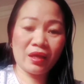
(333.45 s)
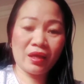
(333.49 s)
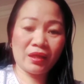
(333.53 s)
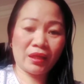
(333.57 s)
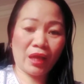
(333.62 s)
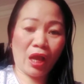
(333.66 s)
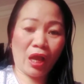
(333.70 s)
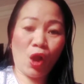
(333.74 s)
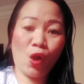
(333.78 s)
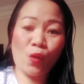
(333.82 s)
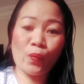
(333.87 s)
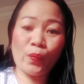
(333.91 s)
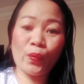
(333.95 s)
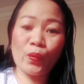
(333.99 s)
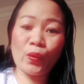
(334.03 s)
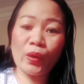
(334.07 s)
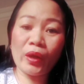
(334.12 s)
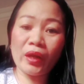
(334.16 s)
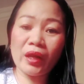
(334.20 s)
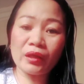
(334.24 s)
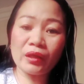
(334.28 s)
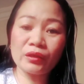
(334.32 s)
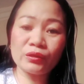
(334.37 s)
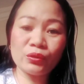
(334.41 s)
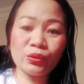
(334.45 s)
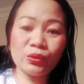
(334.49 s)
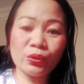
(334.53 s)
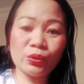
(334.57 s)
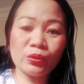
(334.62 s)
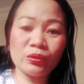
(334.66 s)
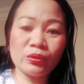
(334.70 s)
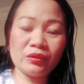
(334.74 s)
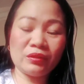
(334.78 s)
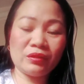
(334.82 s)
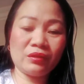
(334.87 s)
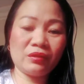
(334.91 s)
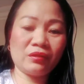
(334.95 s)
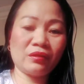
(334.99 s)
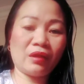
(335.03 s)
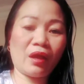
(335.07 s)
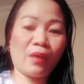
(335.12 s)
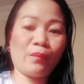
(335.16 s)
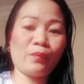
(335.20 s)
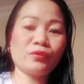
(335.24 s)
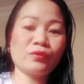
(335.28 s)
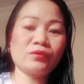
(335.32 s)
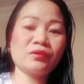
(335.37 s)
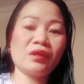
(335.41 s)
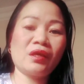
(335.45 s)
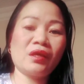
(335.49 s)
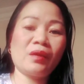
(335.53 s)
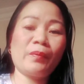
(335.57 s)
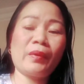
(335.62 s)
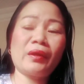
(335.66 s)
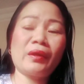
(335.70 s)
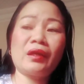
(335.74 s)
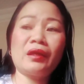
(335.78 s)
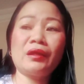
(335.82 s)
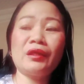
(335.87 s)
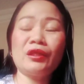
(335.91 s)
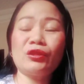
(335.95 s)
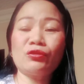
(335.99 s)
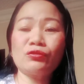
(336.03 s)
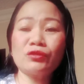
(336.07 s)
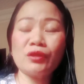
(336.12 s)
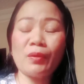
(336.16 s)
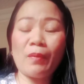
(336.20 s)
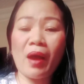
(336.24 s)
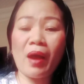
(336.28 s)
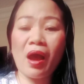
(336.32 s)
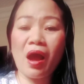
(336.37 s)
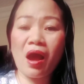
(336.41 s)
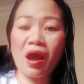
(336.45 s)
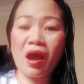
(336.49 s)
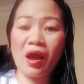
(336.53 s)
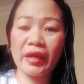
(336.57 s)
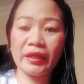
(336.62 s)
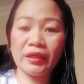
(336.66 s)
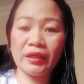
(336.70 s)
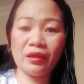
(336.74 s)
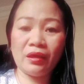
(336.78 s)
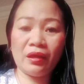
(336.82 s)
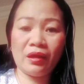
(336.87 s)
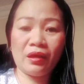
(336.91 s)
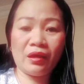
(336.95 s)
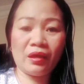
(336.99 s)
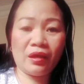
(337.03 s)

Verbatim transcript: nakaupo ka lang doon. Tapos eh, pag nandito sa bahay,